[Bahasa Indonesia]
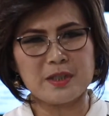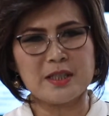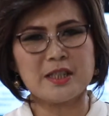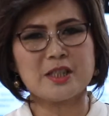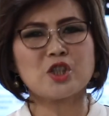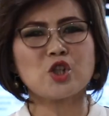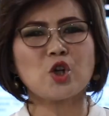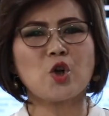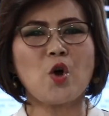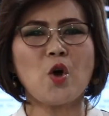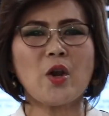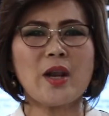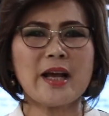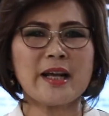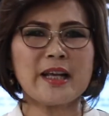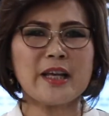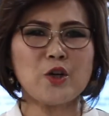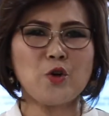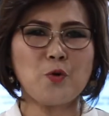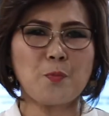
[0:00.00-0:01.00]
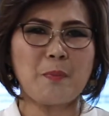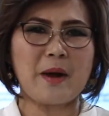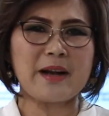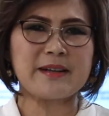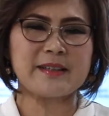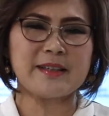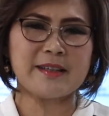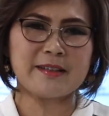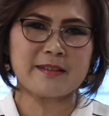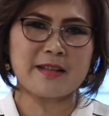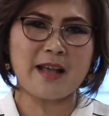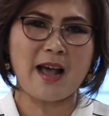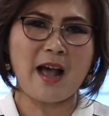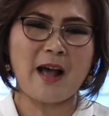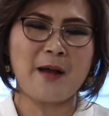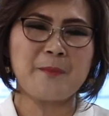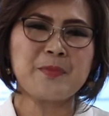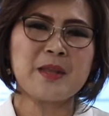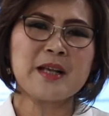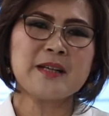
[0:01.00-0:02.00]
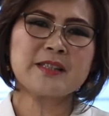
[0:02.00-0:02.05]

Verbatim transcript: di sekolah kehidupan kita,